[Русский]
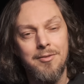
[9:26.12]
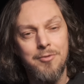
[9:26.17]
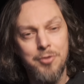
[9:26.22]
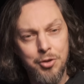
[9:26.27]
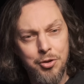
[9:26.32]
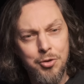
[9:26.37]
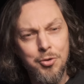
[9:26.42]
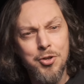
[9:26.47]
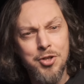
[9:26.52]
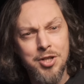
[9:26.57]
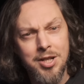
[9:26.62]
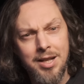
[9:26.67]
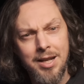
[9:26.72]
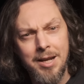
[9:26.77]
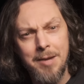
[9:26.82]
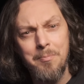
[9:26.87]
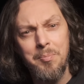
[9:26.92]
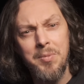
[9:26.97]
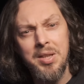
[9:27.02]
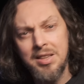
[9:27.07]
Вот
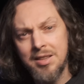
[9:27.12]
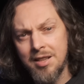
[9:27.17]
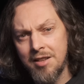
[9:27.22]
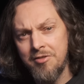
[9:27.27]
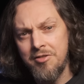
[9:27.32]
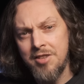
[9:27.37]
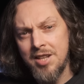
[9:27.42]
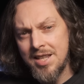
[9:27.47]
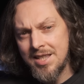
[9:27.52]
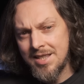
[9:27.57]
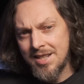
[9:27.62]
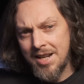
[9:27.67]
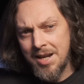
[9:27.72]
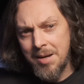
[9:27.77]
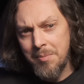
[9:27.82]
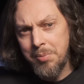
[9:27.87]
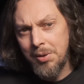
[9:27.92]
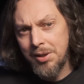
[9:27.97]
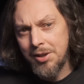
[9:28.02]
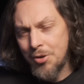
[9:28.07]
дожили. Интерфейс
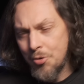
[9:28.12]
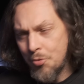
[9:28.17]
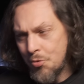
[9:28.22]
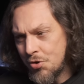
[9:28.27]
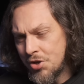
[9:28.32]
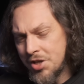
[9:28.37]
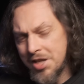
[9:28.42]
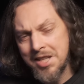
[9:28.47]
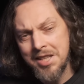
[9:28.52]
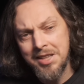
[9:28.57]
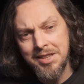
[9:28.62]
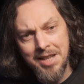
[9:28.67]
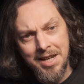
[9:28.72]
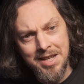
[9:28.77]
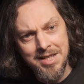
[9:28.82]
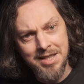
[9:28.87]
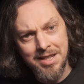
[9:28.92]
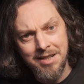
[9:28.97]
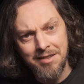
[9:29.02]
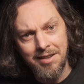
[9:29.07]
Apple хуже
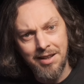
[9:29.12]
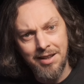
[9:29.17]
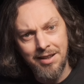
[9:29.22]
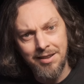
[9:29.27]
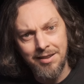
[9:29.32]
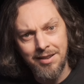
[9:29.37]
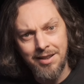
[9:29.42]
китайского.